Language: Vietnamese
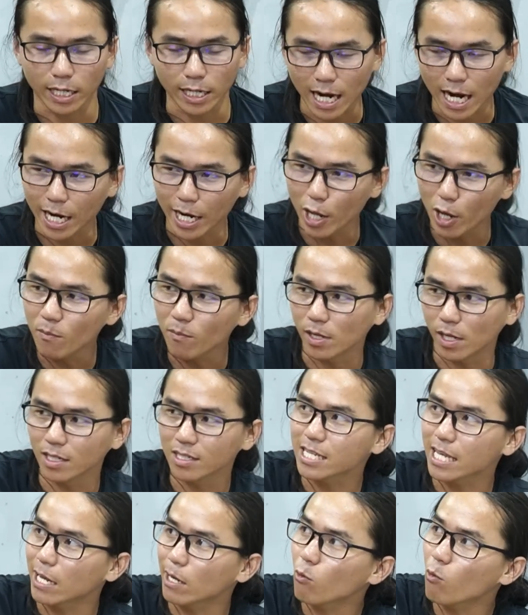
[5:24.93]
Thành ra nếu những
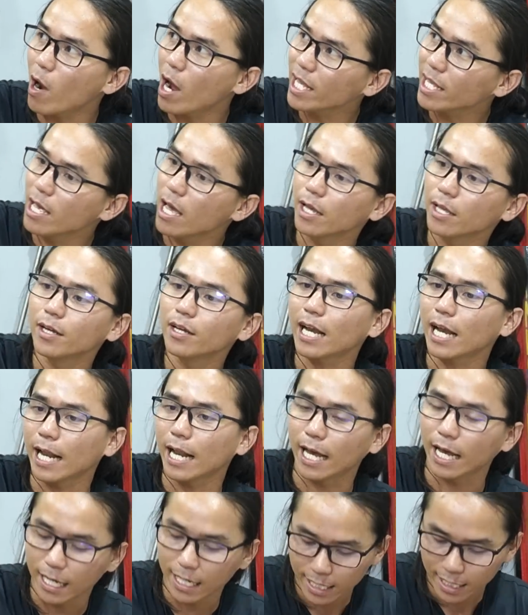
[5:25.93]
cái xe nó quá dơ như thế này
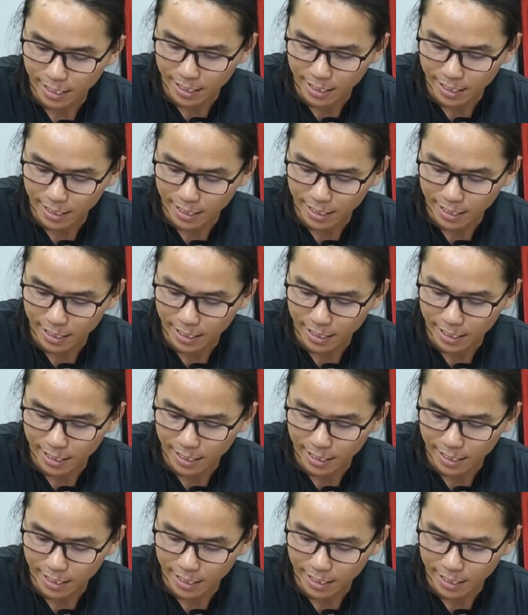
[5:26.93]
nè,